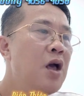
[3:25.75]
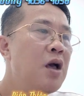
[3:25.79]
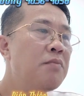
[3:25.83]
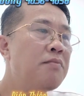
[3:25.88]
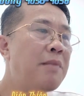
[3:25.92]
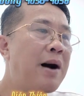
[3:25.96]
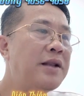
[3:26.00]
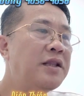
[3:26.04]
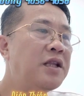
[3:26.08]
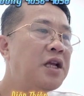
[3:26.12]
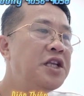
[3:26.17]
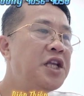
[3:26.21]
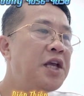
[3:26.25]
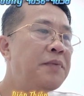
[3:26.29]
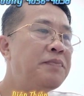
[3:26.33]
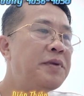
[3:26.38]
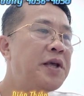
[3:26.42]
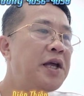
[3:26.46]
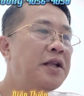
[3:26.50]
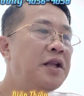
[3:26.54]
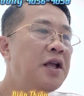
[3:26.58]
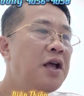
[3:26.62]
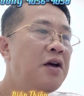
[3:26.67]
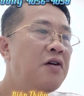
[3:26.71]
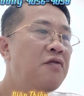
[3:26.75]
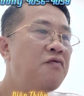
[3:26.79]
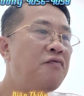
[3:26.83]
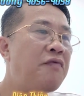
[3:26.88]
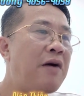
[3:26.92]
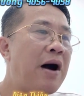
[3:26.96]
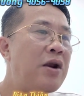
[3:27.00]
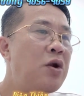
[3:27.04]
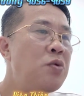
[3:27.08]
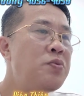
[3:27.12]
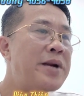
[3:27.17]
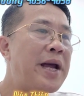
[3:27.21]
Bản thân Diệp Thiên
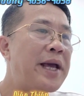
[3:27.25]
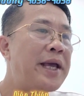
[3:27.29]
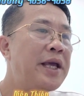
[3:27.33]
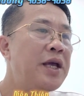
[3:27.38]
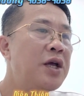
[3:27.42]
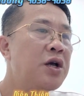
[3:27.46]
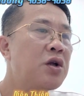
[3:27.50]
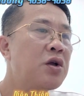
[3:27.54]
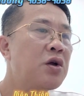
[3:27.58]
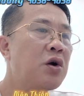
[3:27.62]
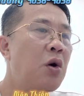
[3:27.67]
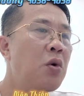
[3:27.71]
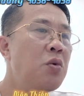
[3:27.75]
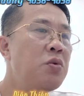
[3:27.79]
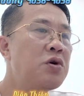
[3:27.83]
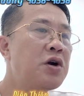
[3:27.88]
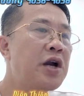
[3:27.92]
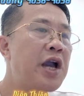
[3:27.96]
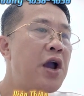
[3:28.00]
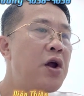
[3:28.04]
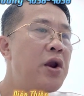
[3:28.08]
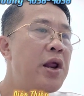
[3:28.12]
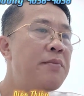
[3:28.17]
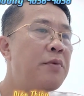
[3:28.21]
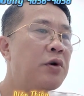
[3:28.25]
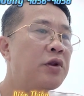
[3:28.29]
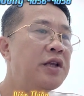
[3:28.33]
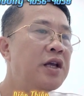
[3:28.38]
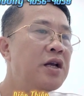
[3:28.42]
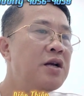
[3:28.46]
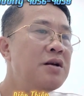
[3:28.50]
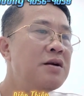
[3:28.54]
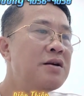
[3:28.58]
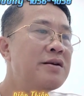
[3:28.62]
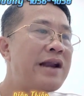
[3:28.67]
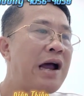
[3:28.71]
vào lúc này cũng kêu lên một
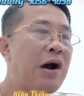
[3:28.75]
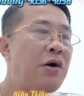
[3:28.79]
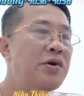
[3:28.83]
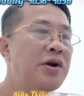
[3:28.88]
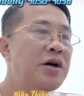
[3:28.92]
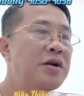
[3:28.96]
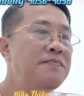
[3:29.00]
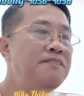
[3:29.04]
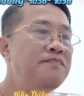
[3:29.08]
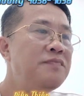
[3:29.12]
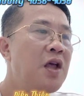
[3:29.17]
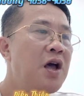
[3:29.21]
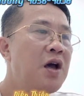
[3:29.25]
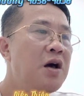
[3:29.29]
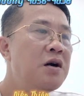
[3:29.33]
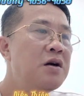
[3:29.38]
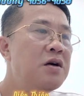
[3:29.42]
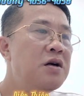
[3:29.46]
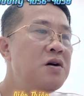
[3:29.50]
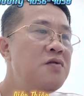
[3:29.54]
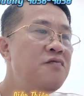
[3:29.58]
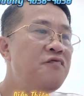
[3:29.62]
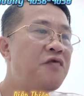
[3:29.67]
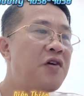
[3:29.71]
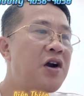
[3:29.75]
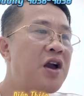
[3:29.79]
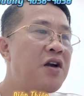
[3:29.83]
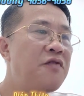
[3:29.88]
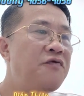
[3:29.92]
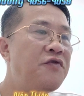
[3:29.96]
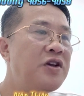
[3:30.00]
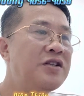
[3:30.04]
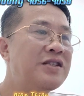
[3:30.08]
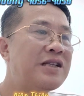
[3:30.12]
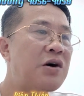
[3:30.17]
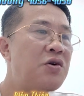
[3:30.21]
tiếng đau đớn, hướng
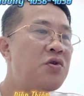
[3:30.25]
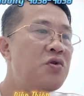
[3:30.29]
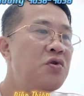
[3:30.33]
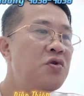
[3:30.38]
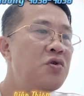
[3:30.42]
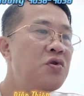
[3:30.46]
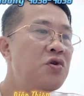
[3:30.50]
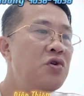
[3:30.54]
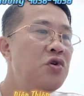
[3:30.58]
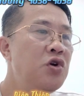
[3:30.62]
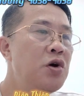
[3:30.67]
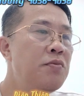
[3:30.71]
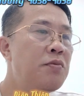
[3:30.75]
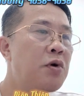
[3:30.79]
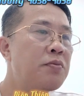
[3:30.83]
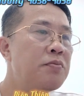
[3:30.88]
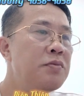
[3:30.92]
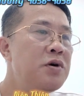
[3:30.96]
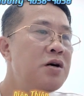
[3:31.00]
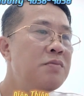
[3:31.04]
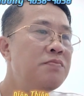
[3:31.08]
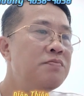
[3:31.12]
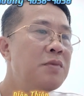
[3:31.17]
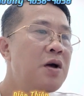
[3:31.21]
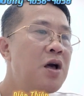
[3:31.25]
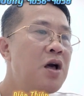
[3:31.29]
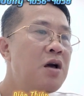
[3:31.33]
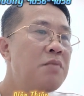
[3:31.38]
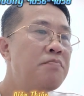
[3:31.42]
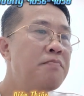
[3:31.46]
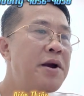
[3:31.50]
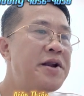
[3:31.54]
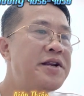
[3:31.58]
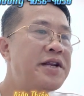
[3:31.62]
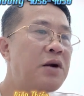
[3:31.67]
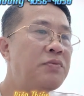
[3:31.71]
về phía sau, lùi một bước,
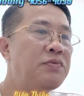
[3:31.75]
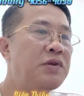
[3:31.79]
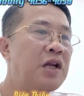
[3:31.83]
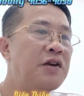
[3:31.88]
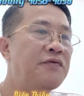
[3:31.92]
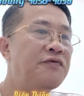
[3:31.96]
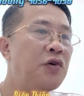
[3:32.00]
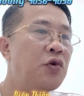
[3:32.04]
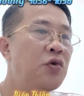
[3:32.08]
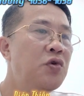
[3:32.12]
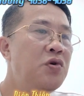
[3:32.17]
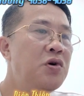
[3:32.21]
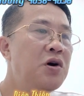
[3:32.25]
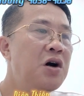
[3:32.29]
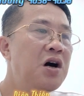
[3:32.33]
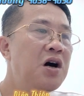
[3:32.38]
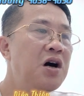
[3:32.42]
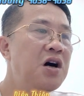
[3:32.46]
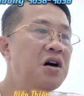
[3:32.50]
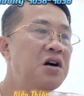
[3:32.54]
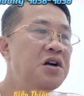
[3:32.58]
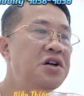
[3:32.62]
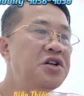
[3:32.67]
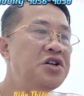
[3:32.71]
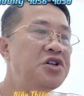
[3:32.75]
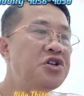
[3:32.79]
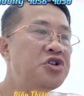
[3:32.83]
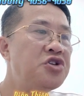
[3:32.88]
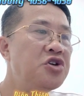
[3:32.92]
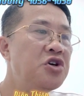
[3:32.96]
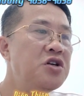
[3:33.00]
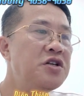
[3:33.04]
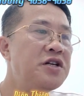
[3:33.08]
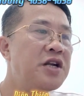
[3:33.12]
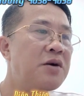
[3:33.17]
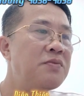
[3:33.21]
bên trong thành phủ hơi
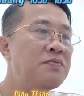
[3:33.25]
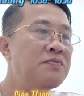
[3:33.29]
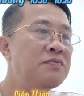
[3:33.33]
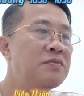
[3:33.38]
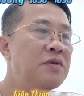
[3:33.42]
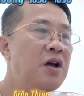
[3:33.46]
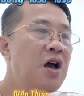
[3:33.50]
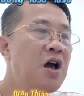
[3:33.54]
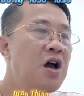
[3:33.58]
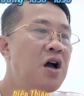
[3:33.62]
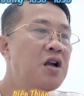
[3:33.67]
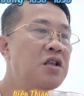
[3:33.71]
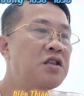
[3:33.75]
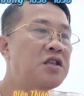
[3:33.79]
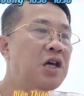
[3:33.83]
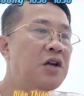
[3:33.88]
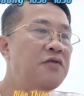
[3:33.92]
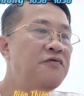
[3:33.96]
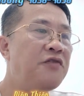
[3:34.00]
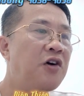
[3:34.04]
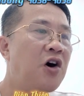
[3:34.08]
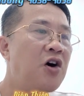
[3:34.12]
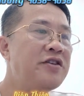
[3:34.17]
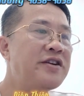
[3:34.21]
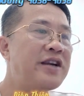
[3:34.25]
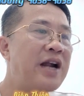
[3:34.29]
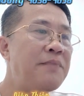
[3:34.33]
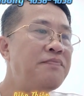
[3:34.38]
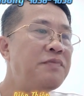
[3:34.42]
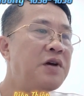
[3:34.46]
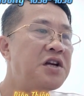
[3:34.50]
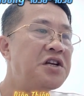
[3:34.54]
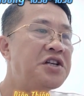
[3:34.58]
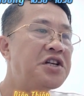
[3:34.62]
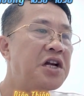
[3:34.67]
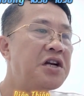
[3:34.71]
trướng động, chân võ
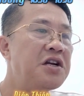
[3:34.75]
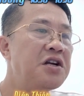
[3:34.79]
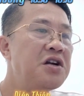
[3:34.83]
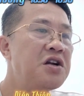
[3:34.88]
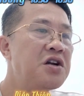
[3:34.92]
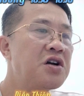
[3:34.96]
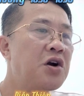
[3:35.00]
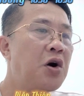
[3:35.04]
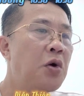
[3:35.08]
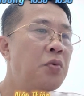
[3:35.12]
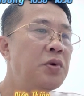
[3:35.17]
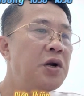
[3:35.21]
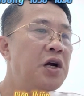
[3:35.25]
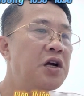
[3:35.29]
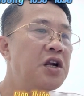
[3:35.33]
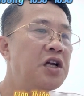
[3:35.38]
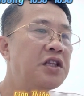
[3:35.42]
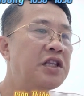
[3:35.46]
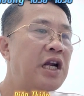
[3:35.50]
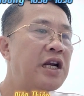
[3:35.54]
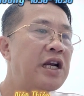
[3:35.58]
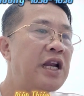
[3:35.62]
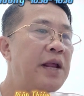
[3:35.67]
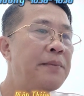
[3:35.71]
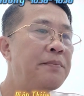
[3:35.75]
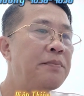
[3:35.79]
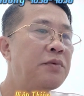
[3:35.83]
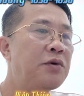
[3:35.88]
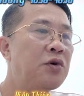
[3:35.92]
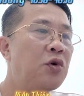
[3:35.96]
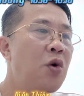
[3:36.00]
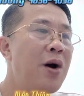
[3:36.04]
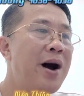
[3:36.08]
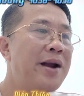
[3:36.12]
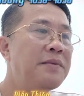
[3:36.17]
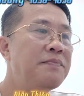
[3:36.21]
trảm thành trận cùng lực lượng thành niệm
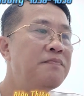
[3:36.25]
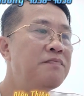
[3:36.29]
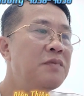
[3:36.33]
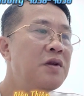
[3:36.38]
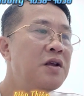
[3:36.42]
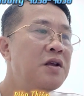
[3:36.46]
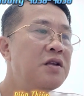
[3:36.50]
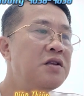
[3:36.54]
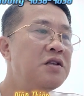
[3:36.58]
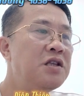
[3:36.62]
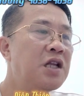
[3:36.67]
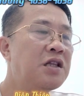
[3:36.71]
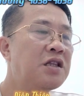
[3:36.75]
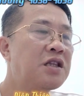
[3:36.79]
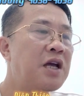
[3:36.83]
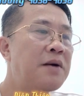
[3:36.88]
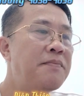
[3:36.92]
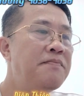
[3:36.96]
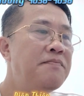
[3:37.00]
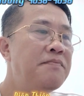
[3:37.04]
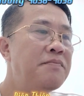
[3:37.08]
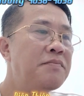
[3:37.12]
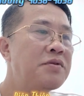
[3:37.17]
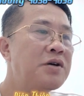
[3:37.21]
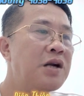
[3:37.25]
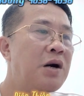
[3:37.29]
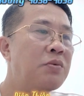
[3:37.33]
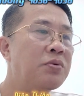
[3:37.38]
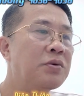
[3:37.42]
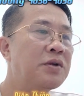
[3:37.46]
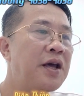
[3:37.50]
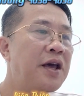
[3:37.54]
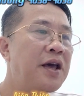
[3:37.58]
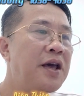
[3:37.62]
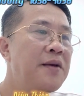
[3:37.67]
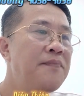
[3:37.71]
của anh nhất tâm
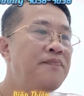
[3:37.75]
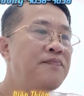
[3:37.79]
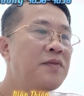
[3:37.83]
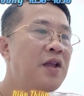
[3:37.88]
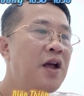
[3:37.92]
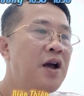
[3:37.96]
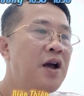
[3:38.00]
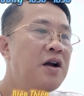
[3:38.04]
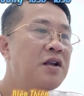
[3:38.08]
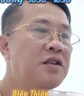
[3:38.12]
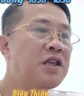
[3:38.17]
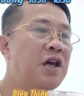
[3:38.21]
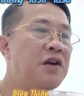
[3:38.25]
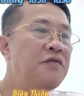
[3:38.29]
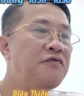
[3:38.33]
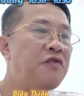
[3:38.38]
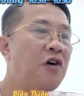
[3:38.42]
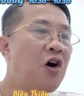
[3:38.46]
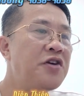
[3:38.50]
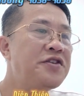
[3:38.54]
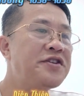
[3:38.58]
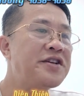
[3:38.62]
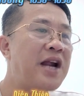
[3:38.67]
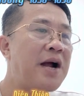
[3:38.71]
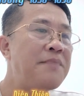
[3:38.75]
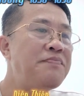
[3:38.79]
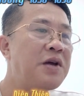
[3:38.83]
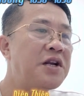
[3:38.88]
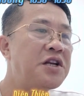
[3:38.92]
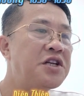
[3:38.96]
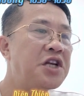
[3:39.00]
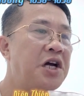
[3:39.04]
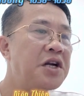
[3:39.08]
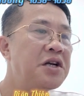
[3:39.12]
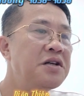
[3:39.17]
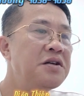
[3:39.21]
đồng thể. Chân võ trảm
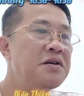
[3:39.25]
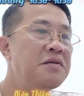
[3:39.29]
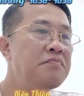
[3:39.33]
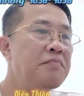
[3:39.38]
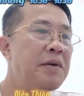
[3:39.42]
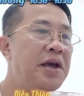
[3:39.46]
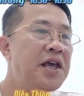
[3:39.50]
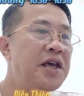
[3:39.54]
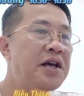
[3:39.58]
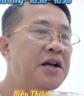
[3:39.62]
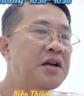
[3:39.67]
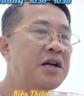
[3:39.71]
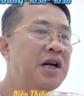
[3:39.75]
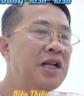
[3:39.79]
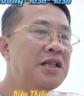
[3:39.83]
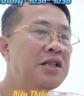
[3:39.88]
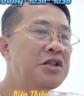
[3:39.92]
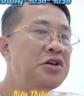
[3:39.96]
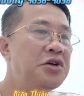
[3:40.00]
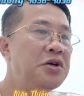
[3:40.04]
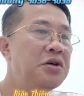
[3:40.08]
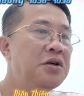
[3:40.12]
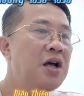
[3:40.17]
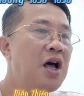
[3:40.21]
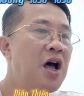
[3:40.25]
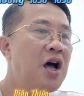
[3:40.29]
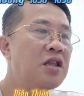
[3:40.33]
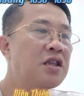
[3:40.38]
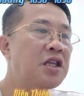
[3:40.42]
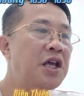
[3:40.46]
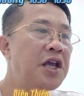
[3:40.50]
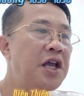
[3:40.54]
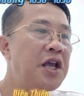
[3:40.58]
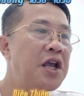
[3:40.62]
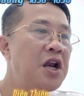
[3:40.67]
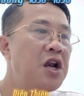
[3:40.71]
thành trận bị kích thương
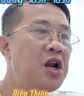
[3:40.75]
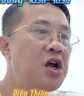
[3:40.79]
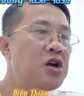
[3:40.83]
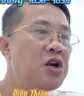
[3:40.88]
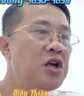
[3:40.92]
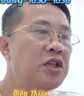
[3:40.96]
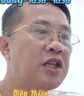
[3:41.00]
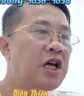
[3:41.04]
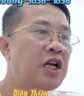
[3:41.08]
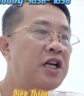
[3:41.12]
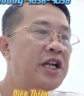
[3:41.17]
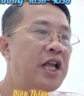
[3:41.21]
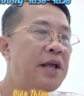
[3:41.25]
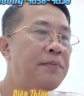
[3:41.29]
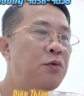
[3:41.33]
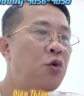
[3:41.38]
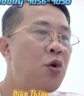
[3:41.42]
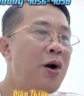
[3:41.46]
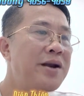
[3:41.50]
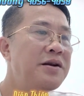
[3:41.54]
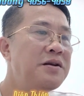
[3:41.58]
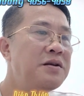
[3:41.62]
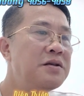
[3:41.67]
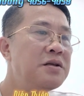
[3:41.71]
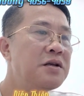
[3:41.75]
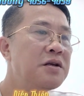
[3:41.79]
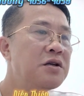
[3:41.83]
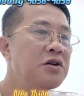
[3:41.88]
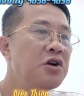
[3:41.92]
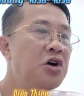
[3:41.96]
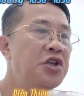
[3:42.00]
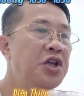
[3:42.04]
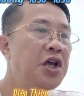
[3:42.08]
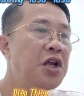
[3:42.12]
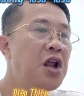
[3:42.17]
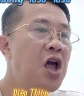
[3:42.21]
thì lực lượng thành niệm của anh
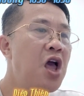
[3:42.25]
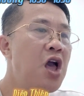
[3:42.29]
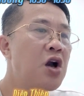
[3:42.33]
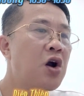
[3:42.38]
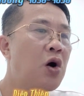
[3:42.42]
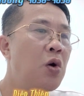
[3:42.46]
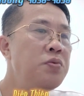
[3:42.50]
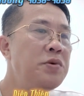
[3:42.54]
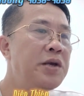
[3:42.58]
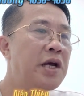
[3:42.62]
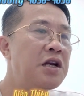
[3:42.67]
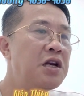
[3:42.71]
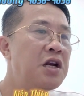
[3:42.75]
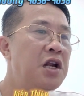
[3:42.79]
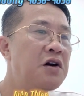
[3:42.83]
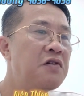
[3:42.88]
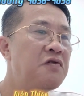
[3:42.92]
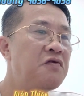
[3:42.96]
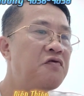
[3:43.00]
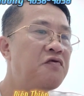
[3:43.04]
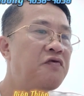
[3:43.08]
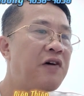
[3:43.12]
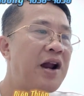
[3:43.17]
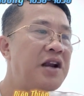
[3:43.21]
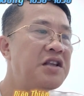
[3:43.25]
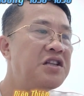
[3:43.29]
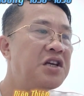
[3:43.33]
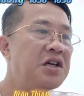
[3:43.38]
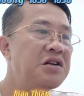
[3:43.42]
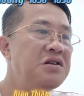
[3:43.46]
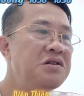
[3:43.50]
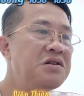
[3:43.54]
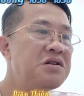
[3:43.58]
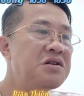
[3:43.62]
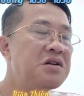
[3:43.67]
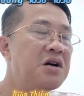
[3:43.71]
đương nhiên cũng nhận lực phản
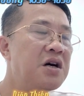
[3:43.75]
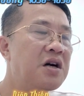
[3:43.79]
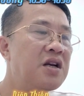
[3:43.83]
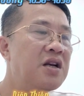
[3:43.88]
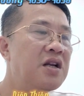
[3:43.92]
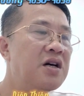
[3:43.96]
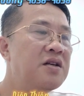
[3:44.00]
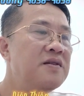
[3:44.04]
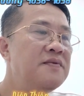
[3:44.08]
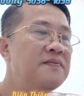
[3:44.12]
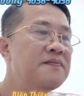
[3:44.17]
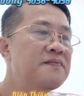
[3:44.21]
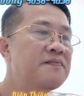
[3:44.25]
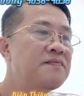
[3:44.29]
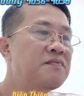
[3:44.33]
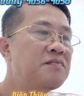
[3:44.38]
chấn cực lớn.